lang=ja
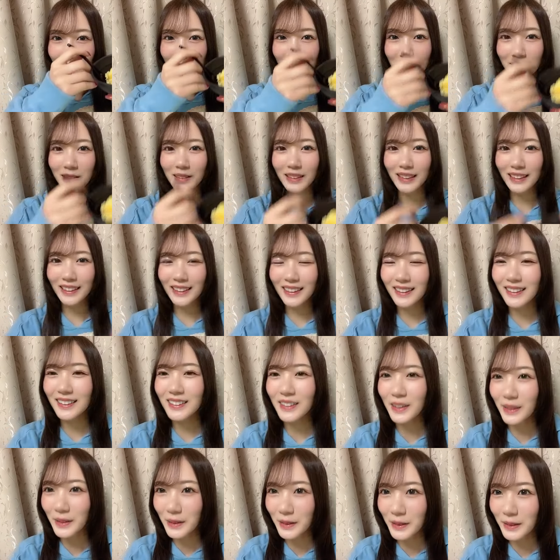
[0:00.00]
栗きん
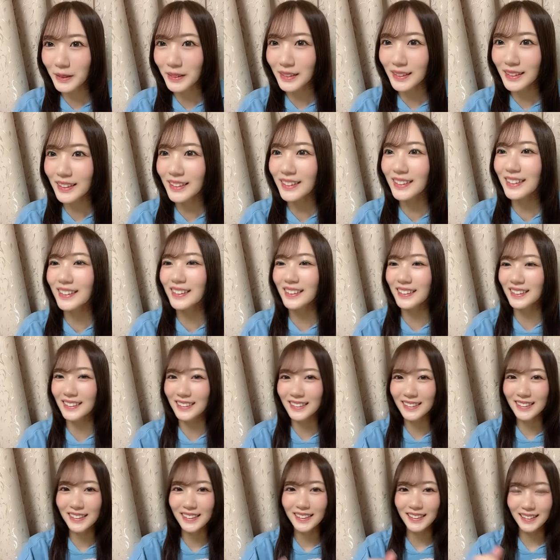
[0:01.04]
とん
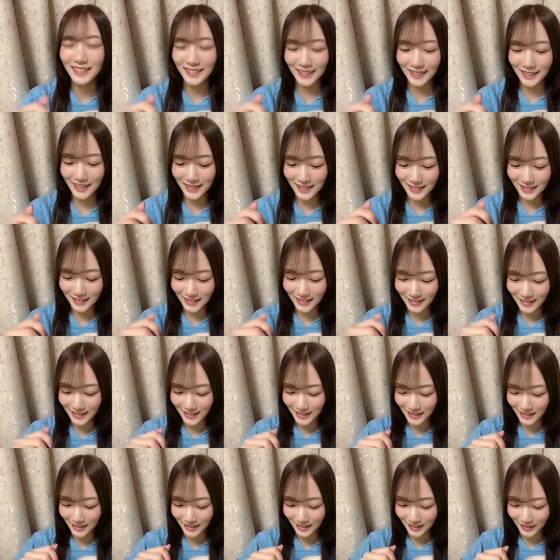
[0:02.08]
私が大
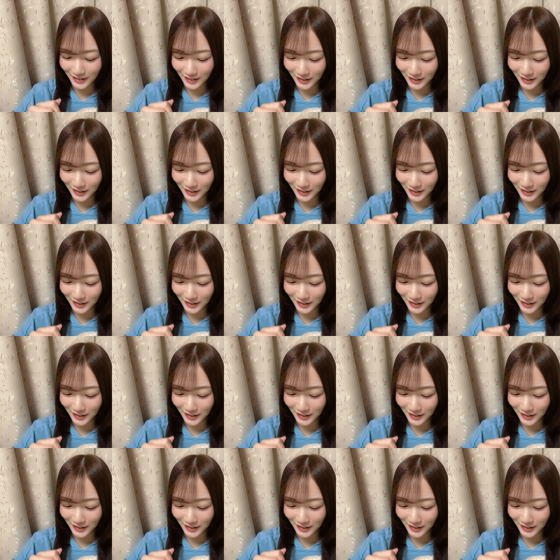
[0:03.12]
好きな